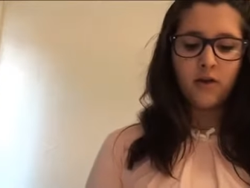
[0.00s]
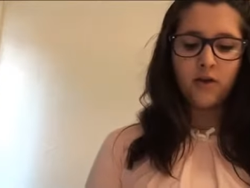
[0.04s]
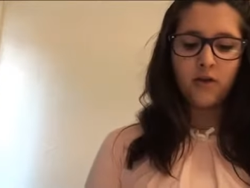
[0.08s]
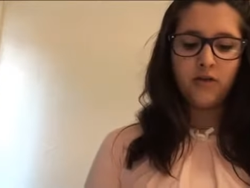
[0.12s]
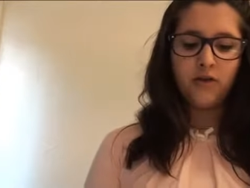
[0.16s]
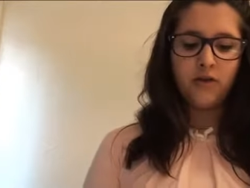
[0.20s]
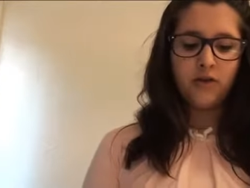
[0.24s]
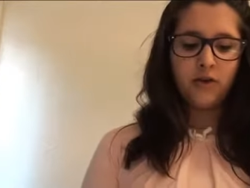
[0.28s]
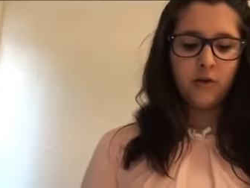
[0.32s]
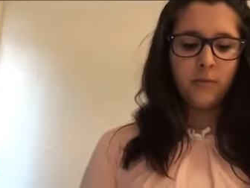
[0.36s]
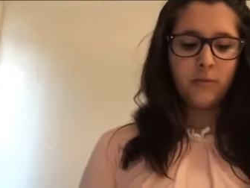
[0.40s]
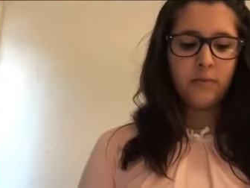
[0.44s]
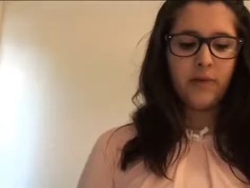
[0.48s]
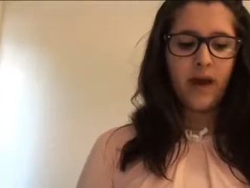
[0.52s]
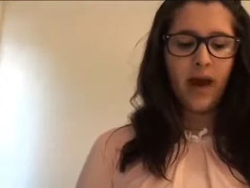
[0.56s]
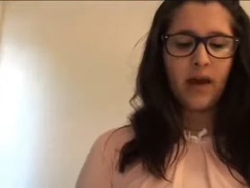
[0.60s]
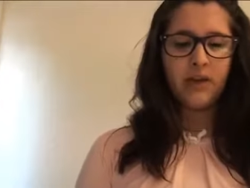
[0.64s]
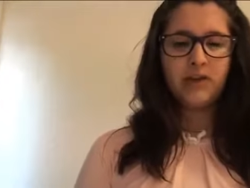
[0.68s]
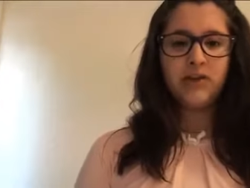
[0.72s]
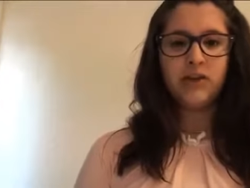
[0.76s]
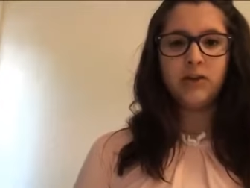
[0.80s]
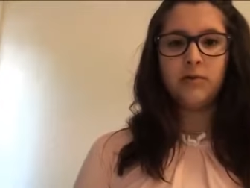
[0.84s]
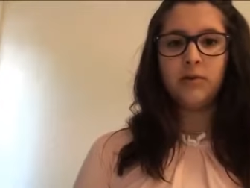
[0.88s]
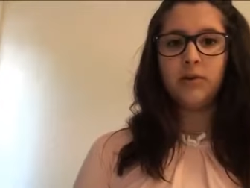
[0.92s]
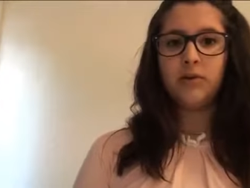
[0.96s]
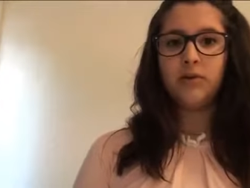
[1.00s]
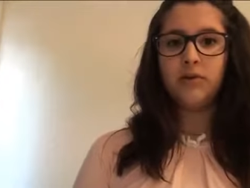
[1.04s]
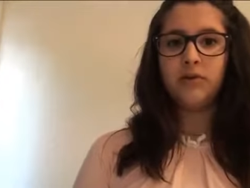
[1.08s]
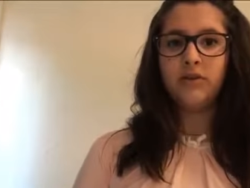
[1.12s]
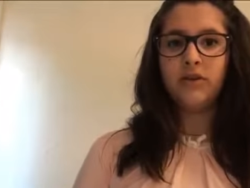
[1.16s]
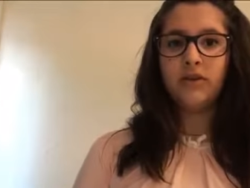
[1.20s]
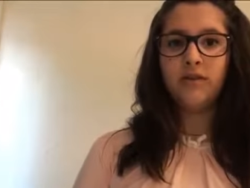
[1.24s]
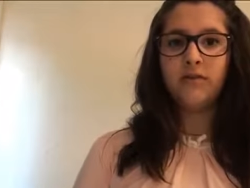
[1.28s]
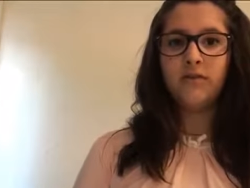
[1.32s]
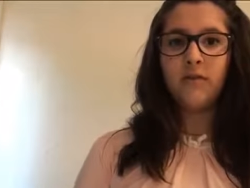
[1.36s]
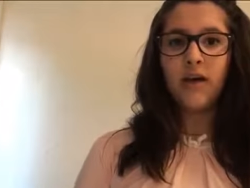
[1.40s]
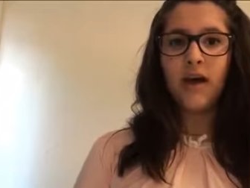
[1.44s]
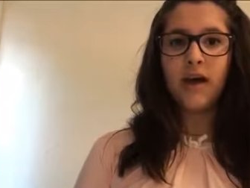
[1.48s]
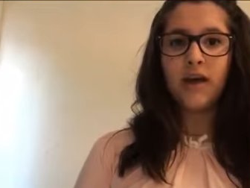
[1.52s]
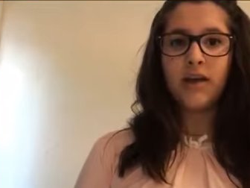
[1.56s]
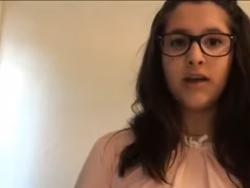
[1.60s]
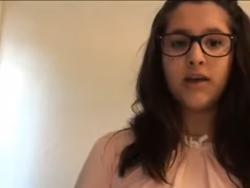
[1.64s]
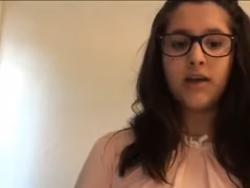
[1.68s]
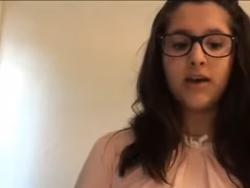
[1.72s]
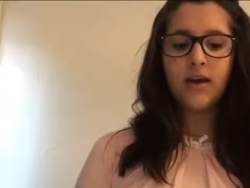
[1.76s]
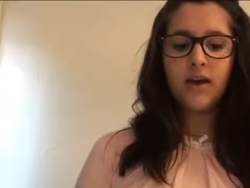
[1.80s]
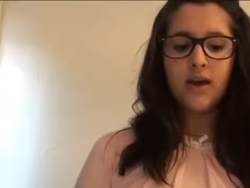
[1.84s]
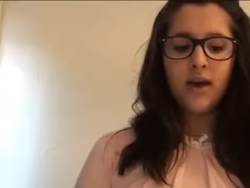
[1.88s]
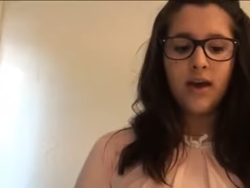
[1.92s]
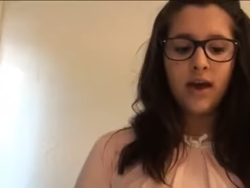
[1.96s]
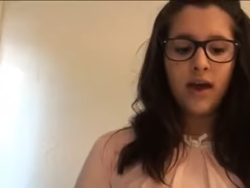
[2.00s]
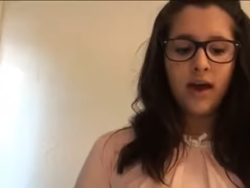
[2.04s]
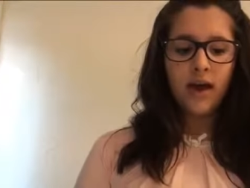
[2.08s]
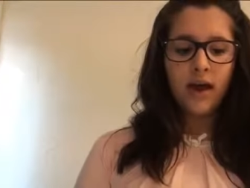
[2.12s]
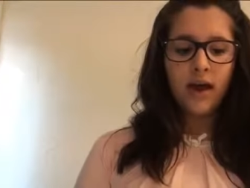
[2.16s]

Così non piangi quando ti svegli